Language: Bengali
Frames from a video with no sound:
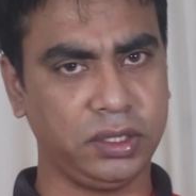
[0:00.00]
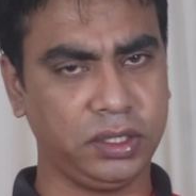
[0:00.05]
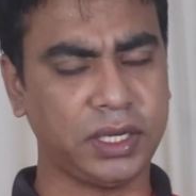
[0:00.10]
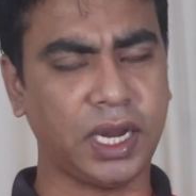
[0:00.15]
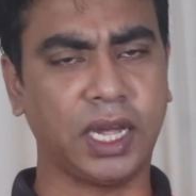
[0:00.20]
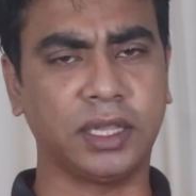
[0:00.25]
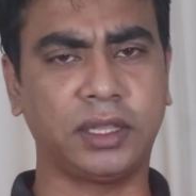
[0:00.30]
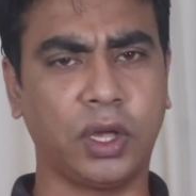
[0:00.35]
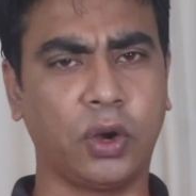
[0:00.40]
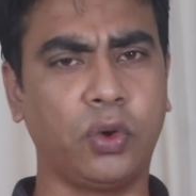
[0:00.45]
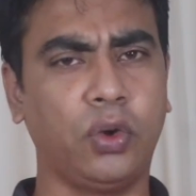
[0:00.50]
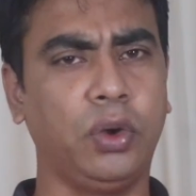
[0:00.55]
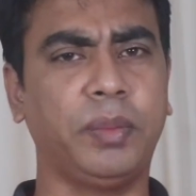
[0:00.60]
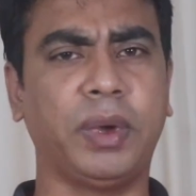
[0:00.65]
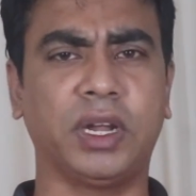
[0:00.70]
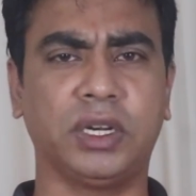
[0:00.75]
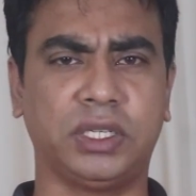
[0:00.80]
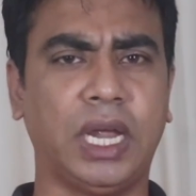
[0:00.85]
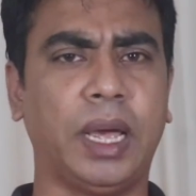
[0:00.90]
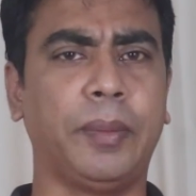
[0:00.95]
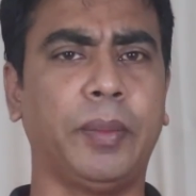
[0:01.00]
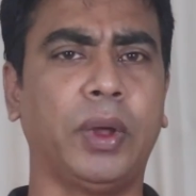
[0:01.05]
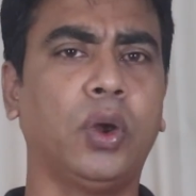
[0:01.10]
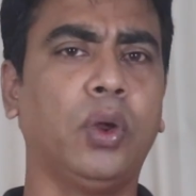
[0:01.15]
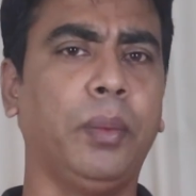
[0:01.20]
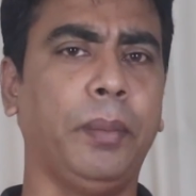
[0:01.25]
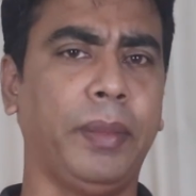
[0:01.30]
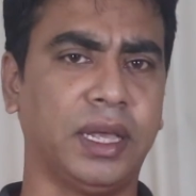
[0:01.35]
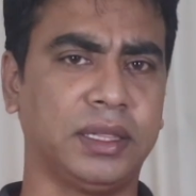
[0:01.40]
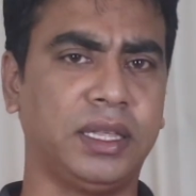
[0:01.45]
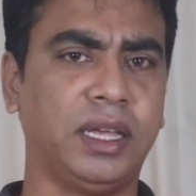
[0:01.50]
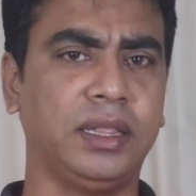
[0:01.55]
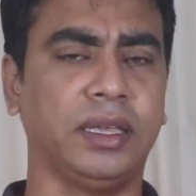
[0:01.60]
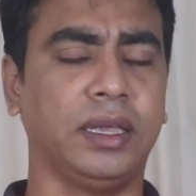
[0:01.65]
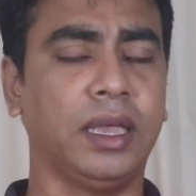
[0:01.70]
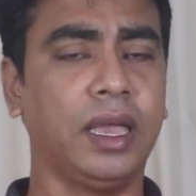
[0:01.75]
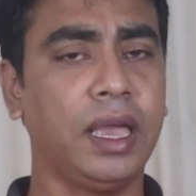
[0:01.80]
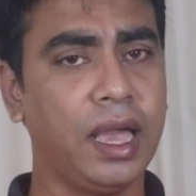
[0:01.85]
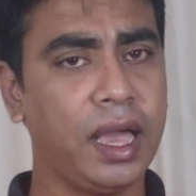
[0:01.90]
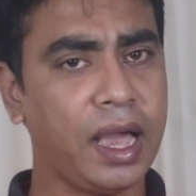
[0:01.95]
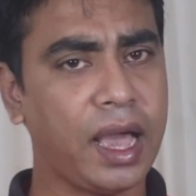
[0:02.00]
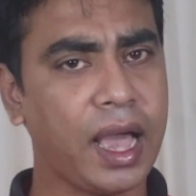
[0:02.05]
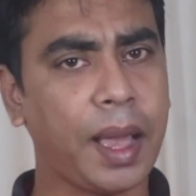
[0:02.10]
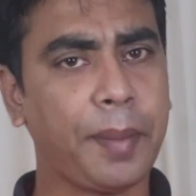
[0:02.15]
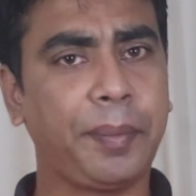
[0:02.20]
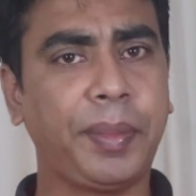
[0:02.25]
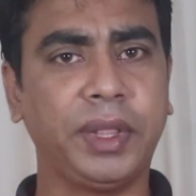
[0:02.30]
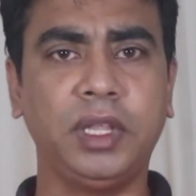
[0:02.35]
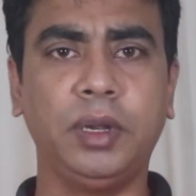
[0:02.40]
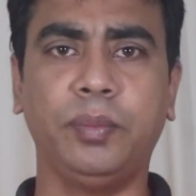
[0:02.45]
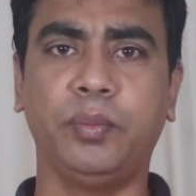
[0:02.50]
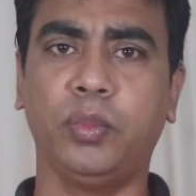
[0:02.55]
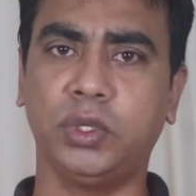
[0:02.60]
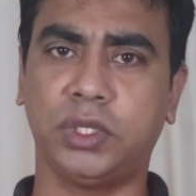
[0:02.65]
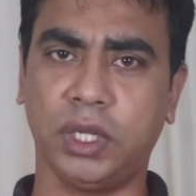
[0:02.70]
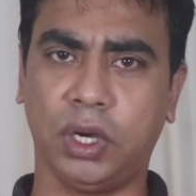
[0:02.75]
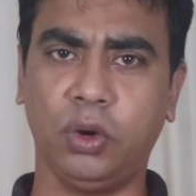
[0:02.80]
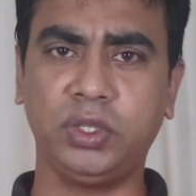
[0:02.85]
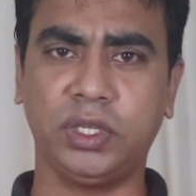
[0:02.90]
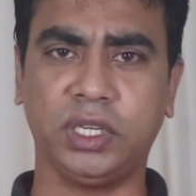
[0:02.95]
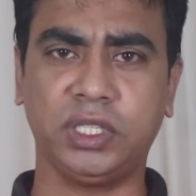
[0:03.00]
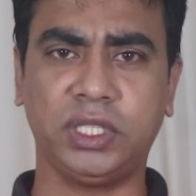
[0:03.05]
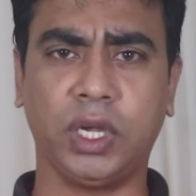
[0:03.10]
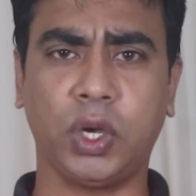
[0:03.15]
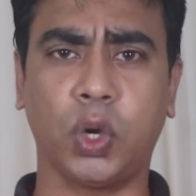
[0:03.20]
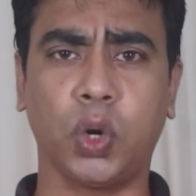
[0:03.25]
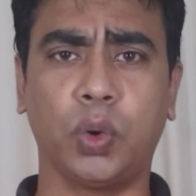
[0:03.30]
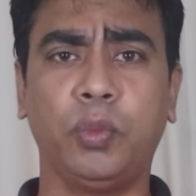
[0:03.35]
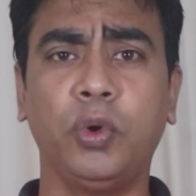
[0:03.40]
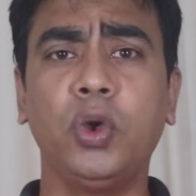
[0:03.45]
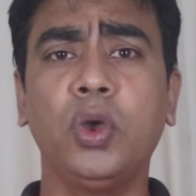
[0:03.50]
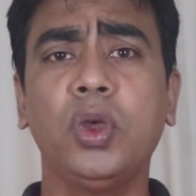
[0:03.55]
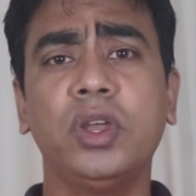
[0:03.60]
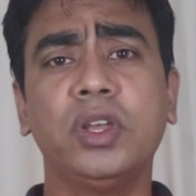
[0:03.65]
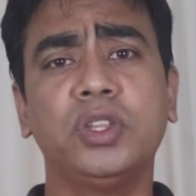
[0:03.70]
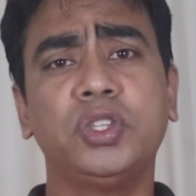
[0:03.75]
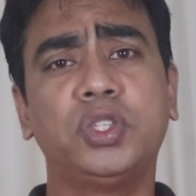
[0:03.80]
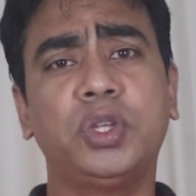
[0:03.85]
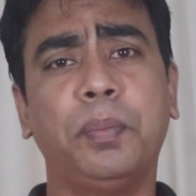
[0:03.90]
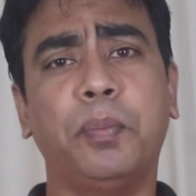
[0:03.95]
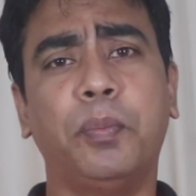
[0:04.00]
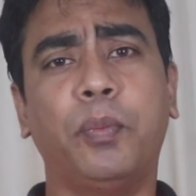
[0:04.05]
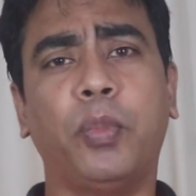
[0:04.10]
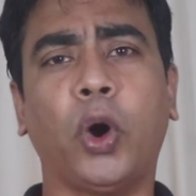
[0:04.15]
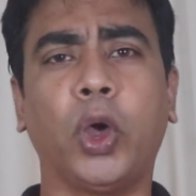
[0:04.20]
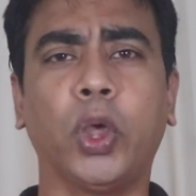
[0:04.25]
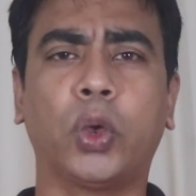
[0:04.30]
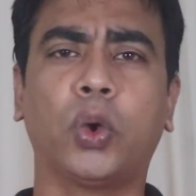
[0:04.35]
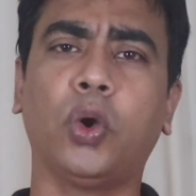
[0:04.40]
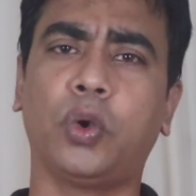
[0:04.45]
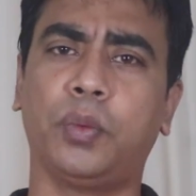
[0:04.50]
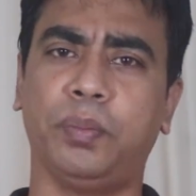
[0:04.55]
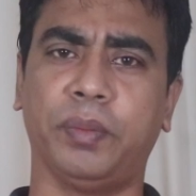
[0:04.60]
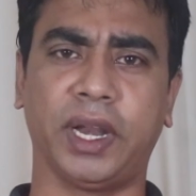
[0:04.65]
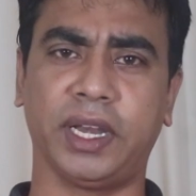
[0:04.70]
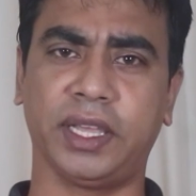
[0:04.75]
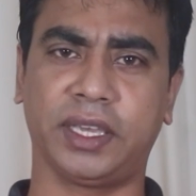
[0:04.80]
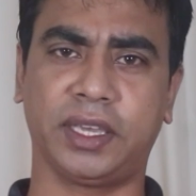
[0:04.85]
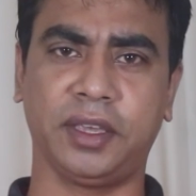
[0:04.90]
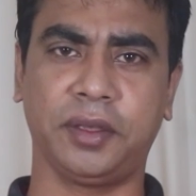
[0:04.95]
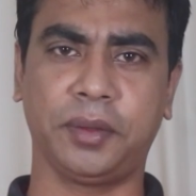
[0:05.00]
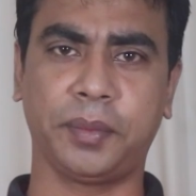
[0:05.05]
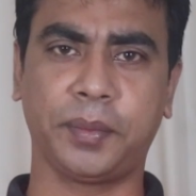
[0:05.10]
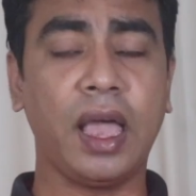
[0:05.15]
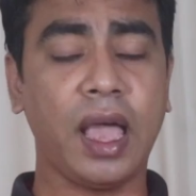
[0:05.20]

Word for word: সাধারণ বা সামান্য মেধা দিয়ে আপনাদের বোঝানোর চেষ্টা করব যে বয়কট মানে কি